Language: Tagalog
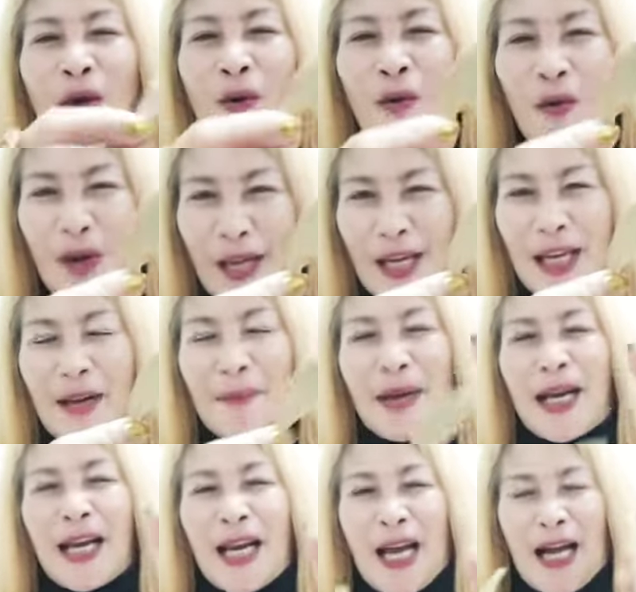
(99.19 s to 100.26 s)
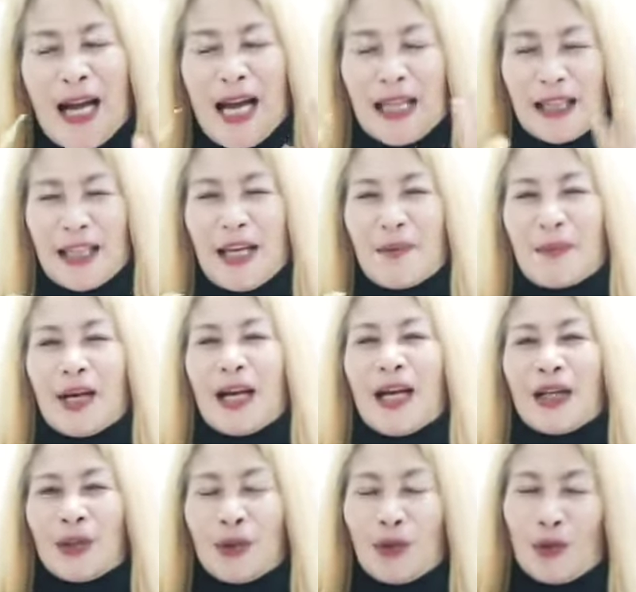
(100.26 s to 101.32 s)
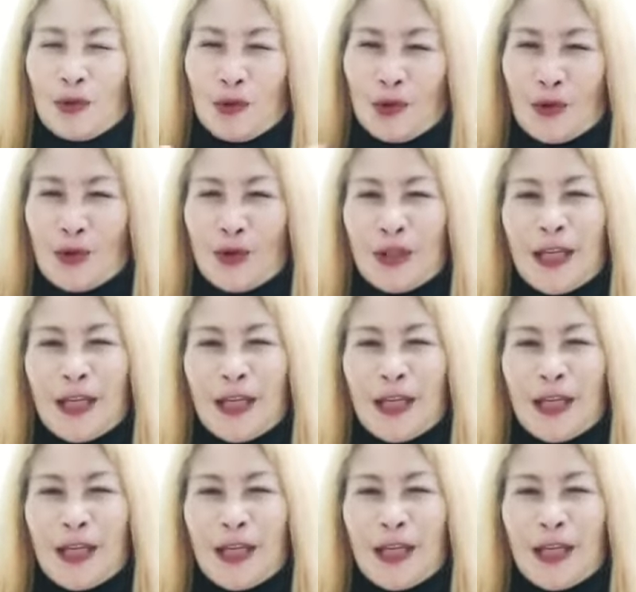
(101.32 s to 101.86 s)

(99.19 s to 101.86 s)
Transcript: o kaya naman ang ating mga durog-durog